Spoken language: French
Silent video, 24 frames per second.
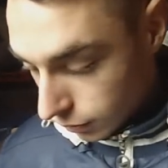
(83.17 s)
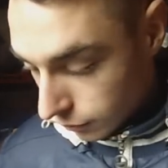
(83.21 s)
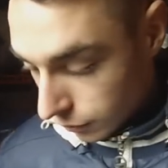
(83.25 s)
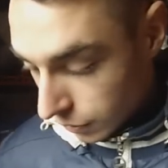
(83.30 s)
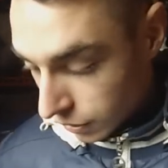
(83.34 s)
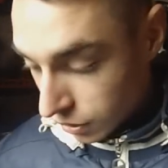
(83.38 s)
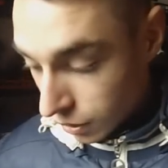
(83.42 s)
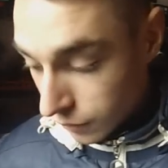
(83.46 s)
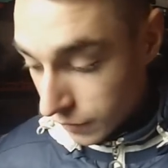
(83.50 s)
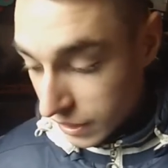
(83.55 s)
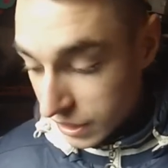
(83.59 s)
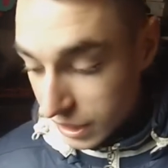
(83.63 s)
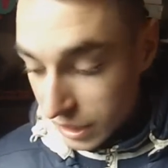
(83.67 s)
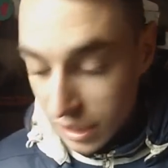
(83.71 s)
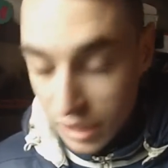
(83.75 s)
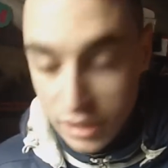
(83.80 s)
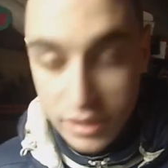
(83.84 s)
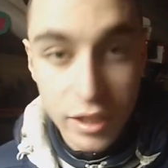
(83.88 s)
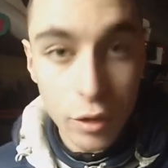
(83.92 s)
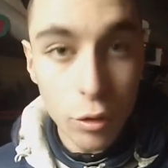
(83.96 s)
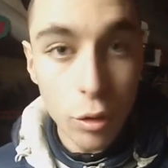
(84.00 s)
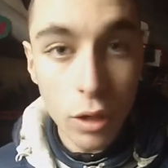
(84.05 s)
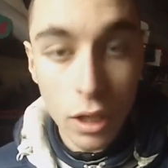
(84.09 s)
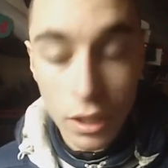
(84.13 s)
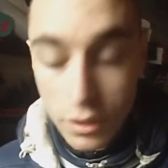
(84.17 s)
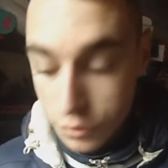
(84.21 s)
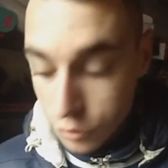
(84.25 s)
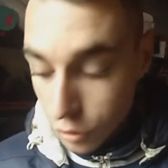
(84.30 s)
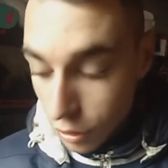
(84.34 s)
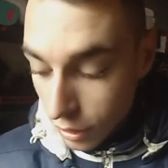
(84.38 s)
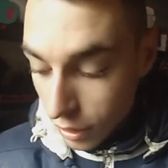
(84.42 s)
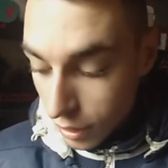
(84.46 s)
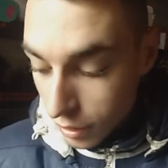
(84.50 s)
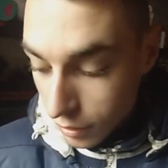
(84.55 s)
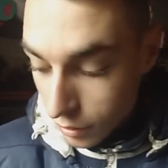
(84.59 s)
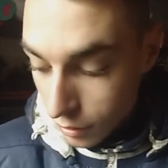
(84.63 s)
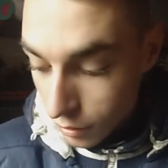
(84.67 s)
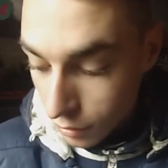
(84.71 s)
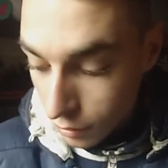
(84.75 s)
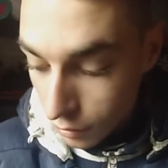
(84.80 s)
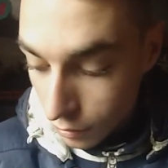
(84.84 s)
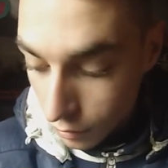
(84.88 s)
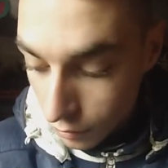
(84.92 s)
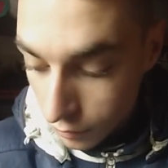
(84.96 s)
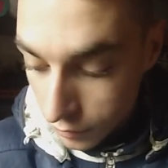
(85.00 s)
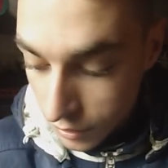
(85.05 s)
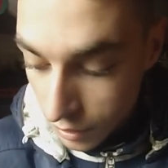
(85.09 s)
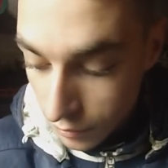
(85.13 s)
Parce qu'en fait j'ai cassé le lanceur là,
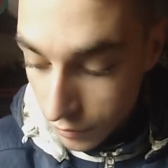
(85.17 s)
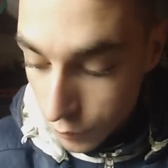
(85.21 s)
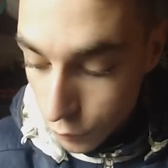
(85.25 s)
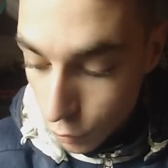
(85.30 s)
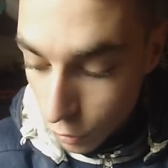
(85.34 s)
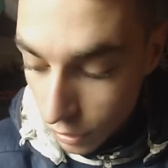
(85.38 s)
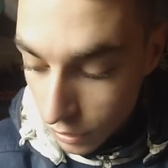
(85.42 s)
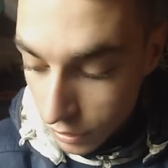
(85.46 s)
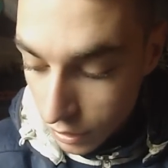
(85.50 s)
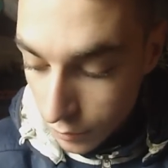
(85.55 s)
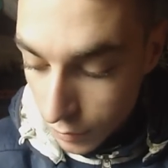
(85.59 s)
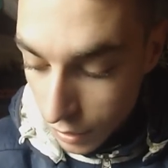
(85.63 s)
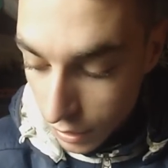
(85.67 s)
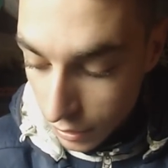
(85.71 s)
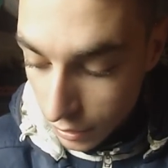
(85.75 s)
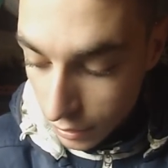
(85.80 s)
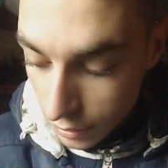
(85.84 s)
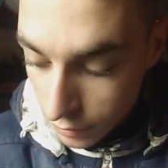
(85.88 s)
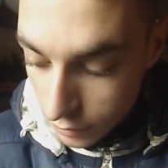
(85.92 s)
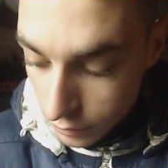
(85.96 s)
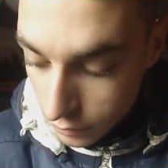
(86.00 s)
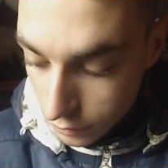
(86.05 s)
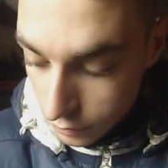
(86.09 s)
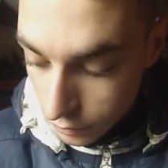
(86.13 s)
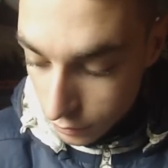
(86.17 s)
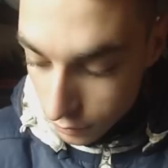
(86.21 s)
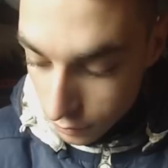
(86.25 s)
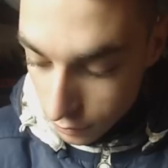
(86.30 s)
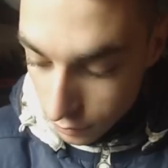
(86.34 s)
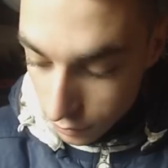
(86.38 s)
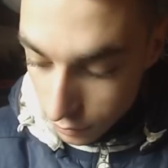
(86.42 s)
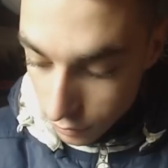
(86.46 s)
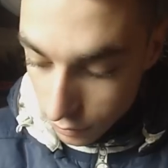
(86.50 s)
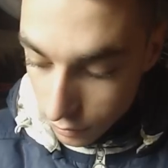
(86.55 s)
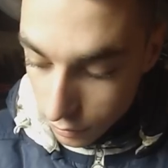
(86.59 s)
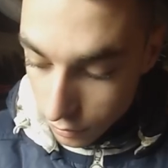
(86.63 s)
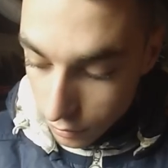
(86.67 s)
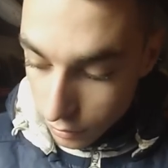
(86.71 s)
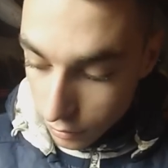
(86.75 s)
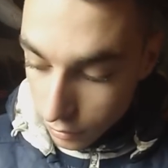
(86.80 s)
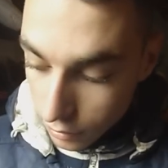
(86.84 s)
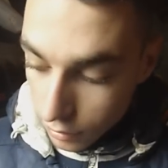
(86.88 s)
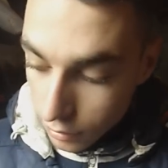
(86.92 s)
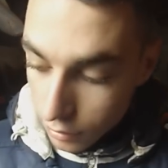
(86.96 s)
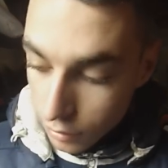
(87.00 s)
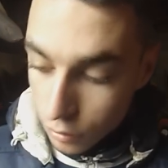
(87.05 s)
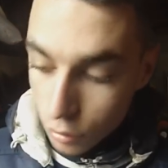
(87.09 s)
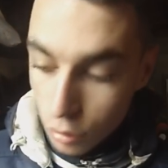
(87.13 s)
euh, vous savez pour la démarrer là.
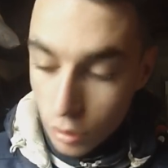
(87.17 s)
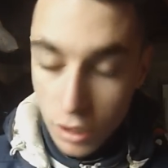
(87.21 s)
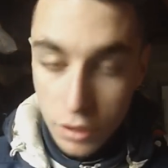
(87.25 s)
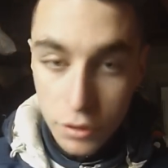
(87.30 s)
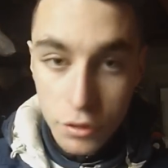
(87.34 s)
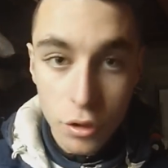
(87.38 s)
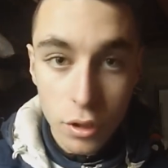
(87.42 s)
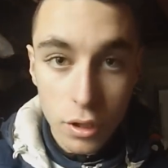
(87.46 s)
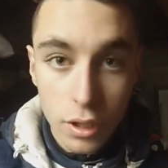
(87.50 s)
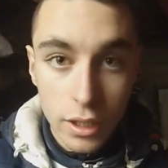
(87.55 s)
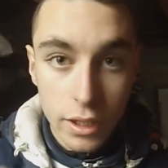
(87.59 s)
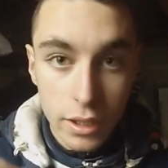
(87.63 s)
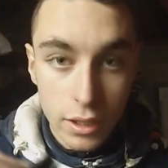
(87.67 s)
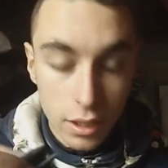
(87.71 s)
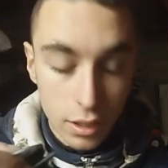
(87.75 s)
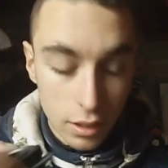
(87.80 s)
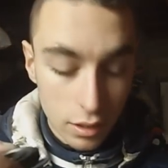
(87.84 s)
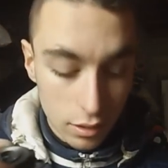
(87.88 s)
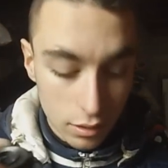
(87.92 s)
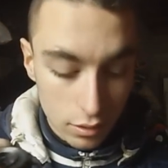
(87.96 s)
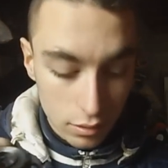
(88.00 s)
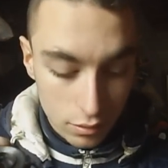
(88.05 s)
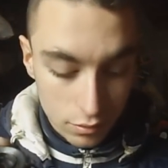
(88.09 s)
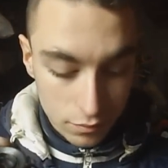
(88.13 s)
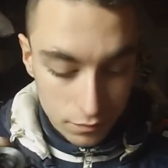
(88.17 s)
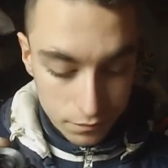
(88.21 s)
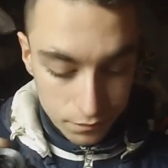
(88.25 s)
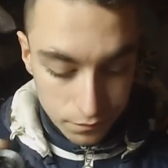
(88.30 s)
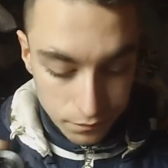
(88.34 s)
Le lanceur là il est là là.